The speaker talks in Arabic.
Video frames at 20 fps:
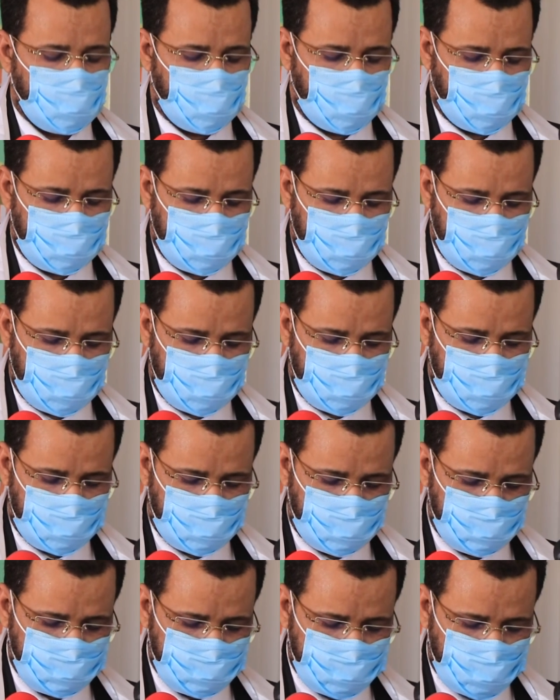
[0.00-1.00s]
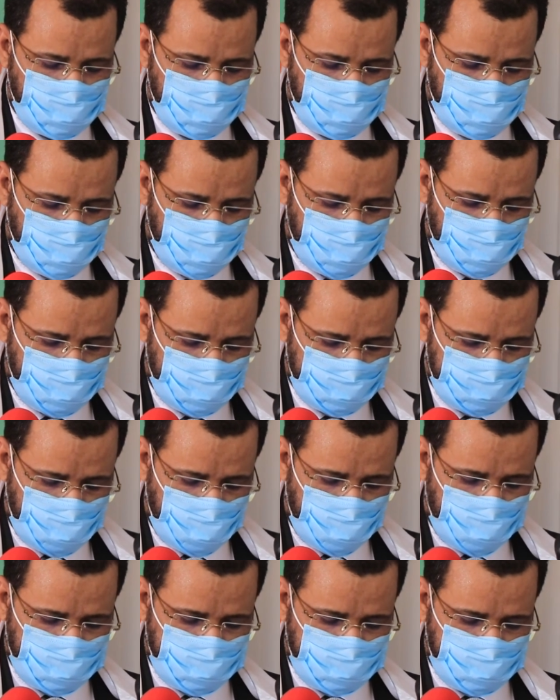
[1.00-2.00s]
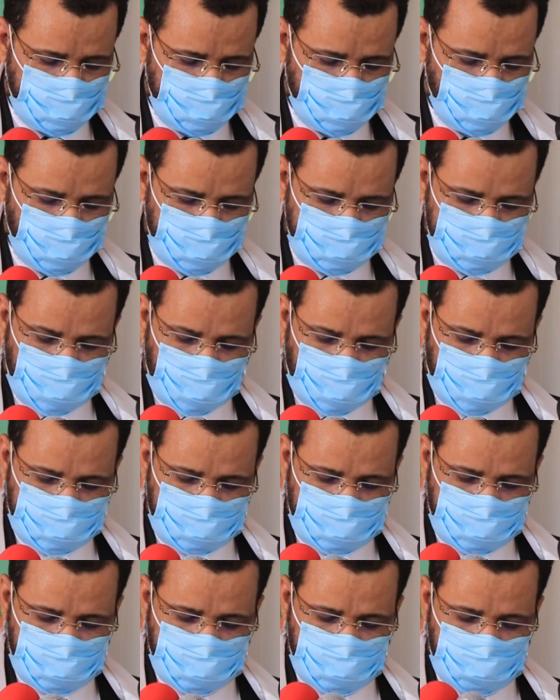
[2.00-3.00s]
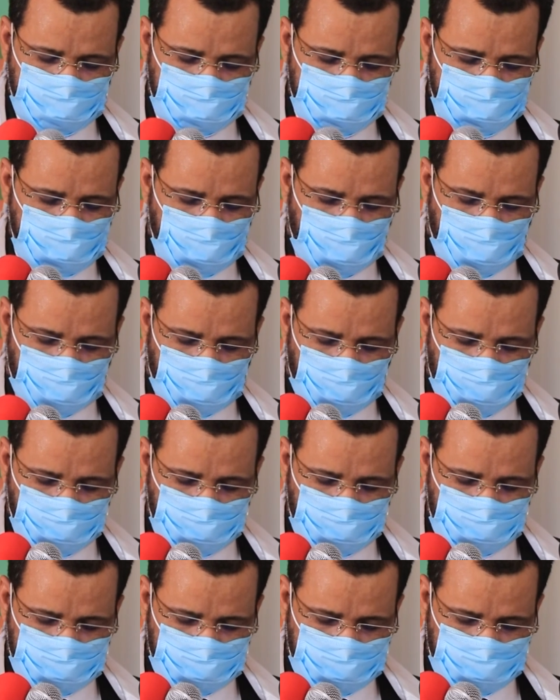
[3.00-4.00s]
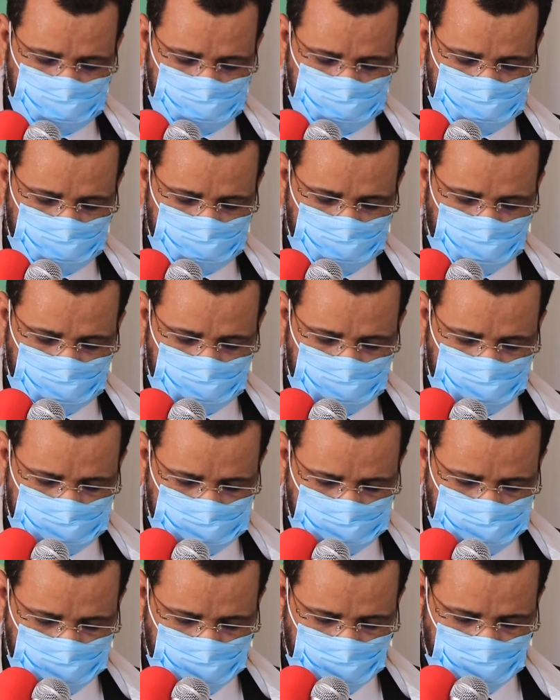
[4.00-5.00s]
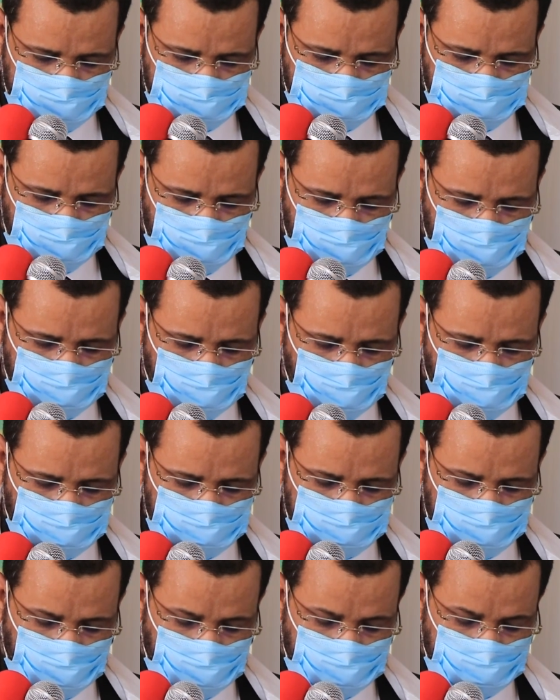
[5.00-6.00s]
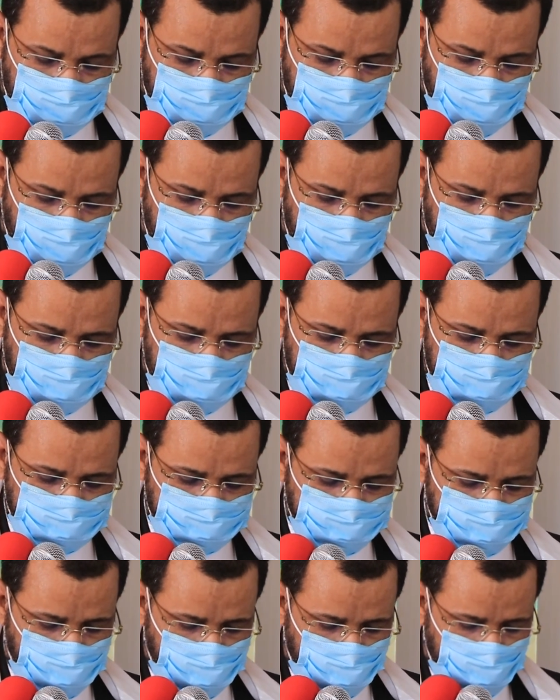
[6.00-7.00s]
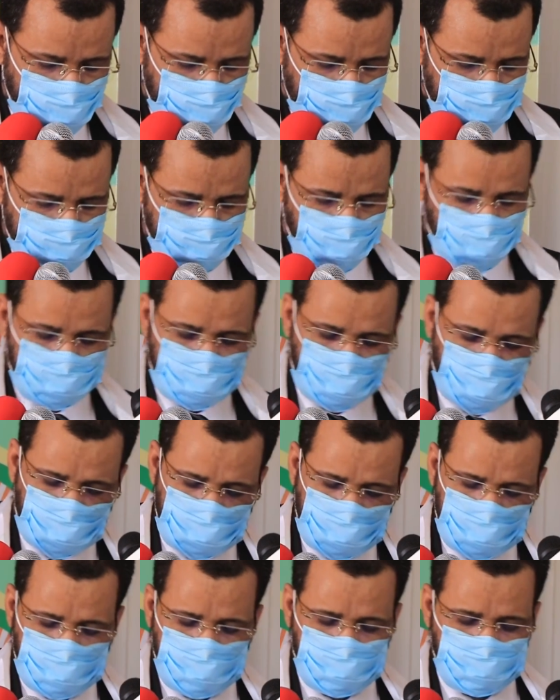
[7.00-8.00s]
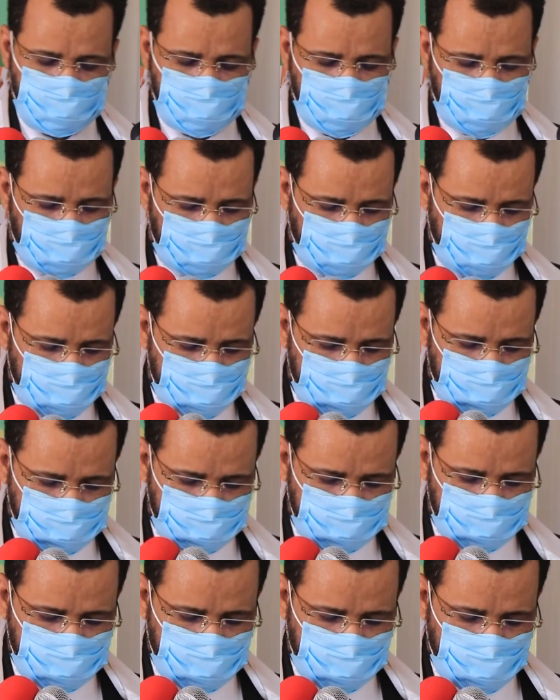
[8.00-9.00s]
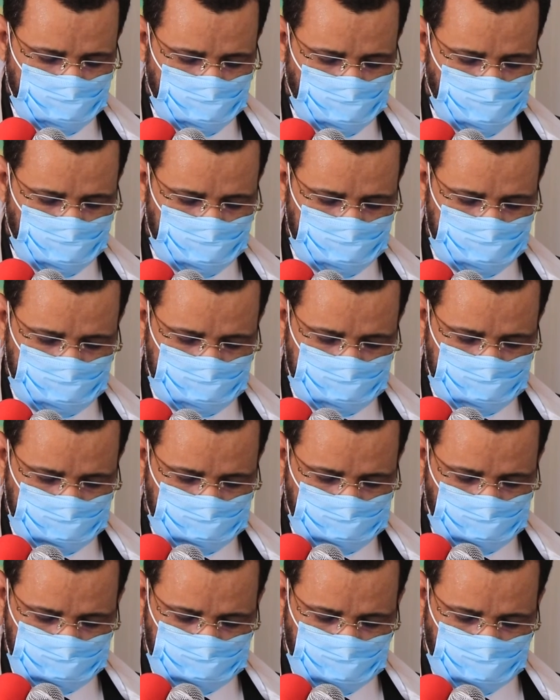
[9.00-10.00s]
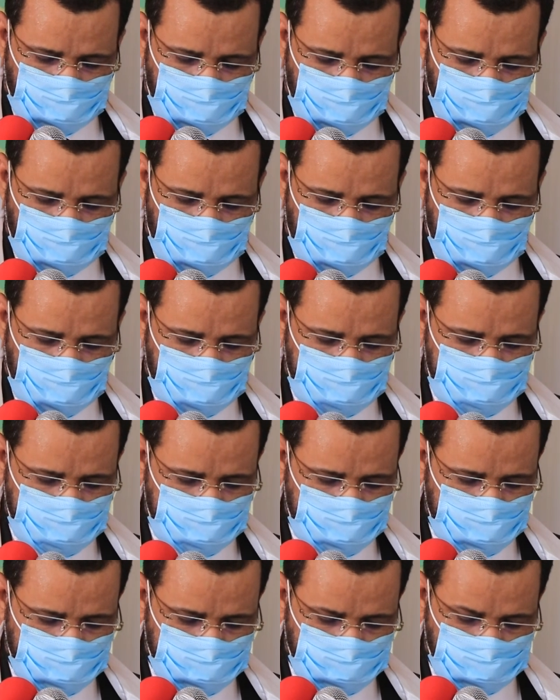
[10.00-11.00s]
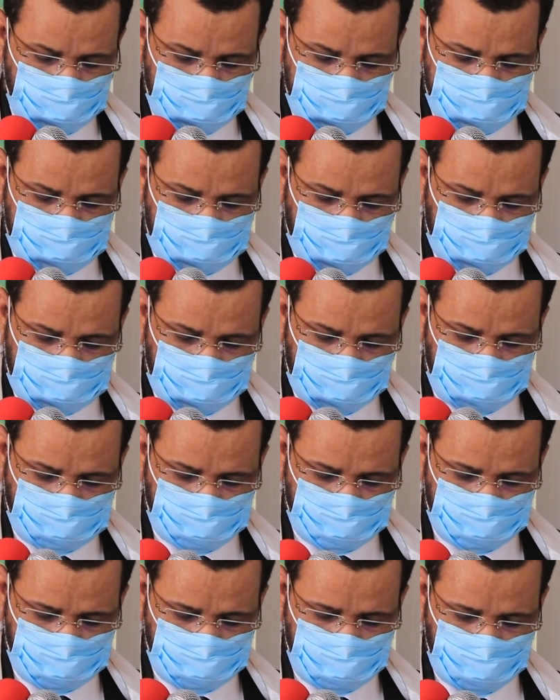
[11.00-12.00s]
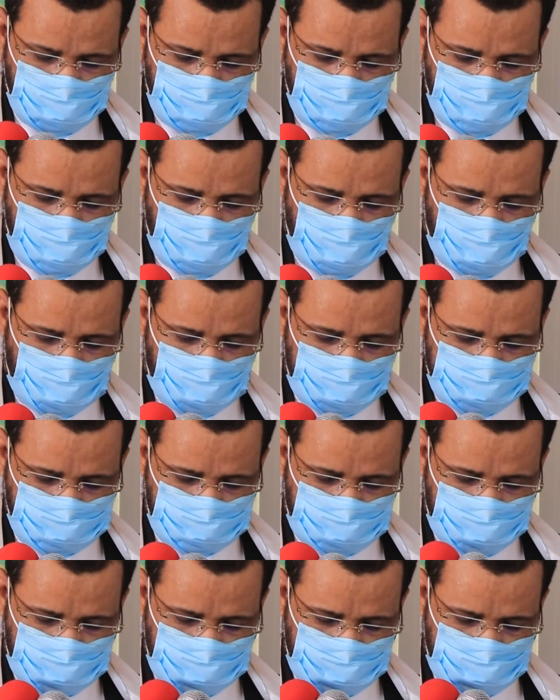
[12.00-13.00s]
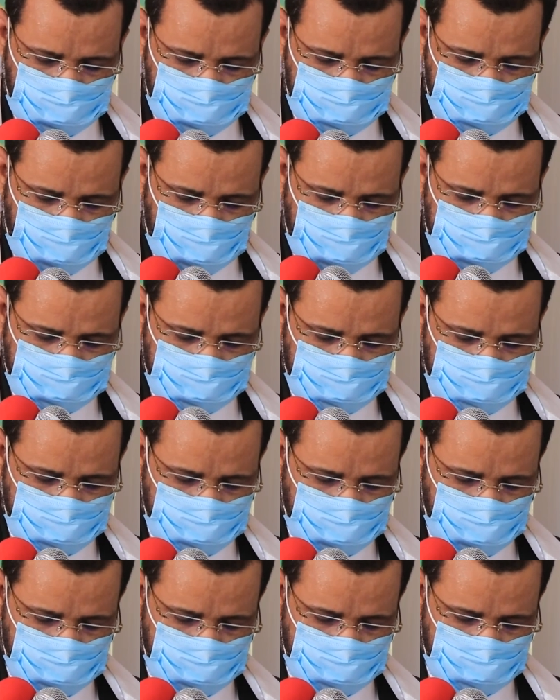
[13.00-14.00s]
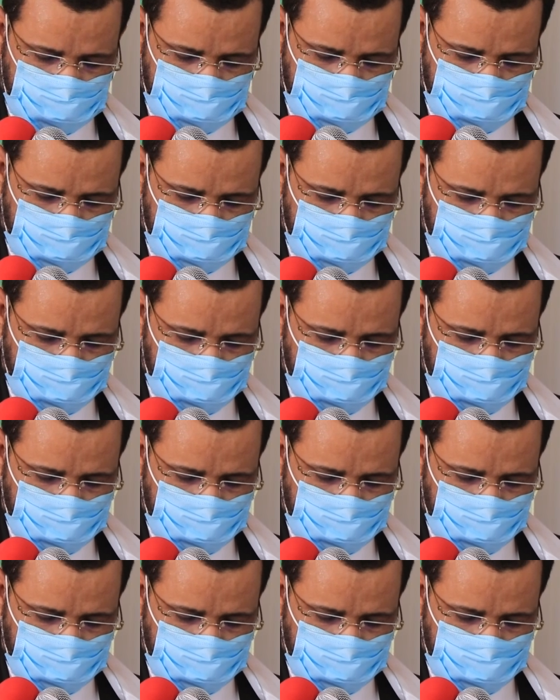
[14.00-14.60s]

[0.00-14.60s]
على الأداء والتقدير الأخوي الذي ظلت بلادنا موضعا لها موضعا له من قبلهم والذي تعتبر هذه المؤسسة أحد تجلياته الكثيرة